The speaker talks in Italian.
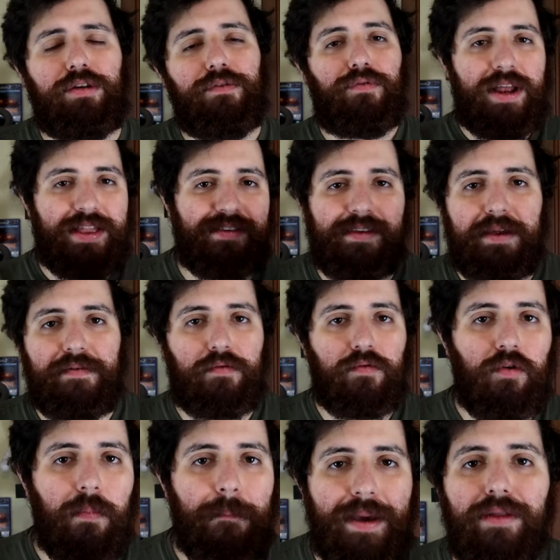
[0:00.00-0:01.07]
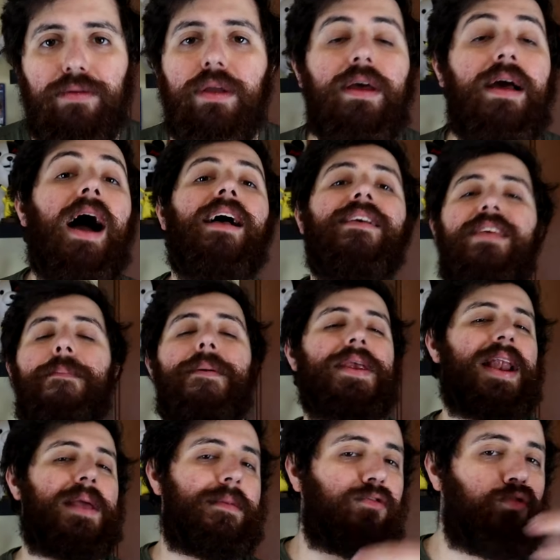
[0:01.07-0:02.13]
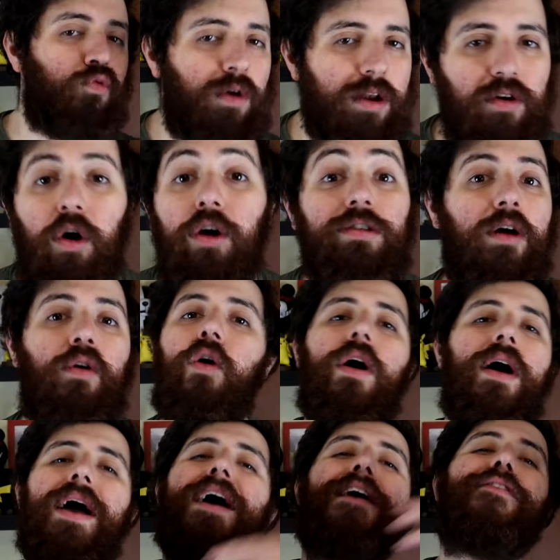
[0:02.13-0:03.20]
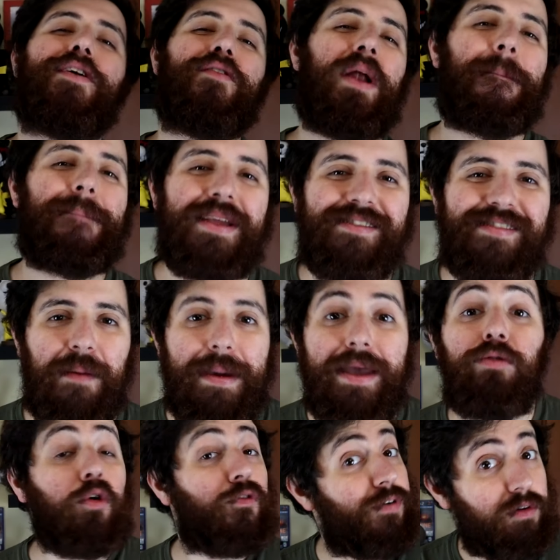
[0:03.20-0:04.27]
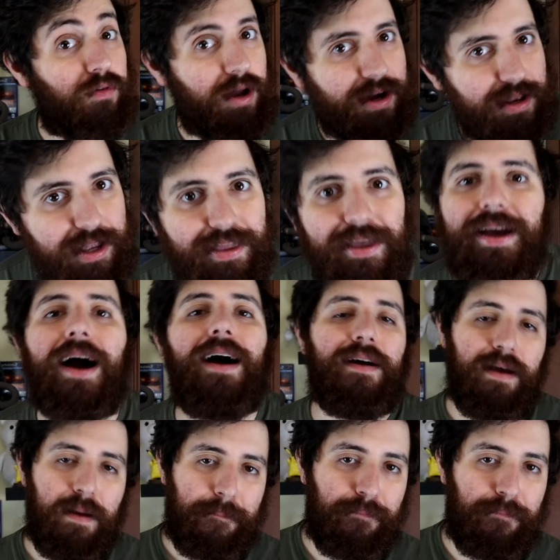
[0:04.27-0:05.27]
Se volete scrivere un commento, sapere la mia su qualcosa, o fare un apprezzamento, o fare una critica,